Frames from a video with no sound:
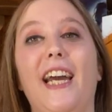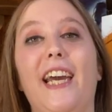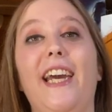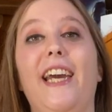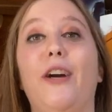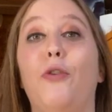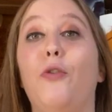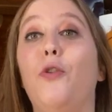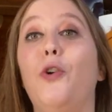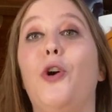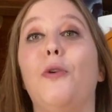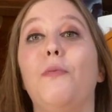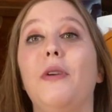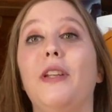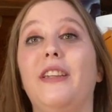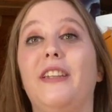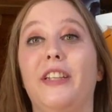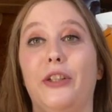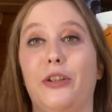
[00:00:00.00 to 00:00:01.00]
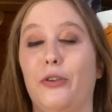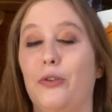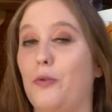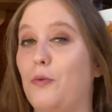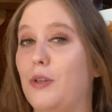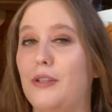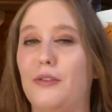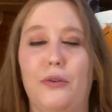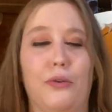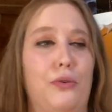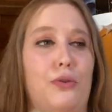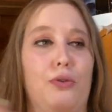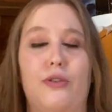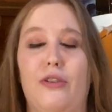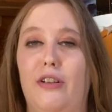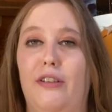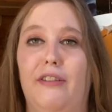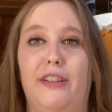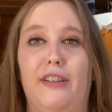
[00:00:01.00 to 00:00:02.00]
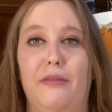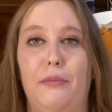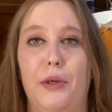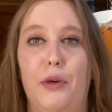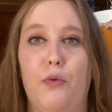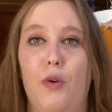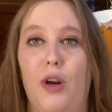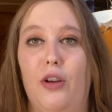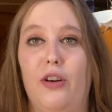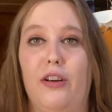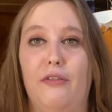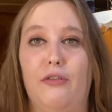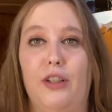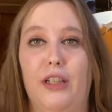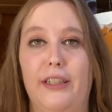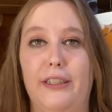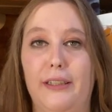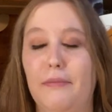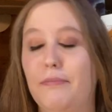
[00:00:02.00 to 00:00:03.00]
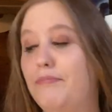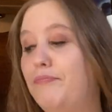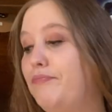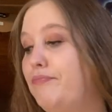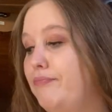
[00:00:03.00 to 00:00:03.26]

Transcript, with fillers: e un commentino qua sotto, scrivetemi quello che volete.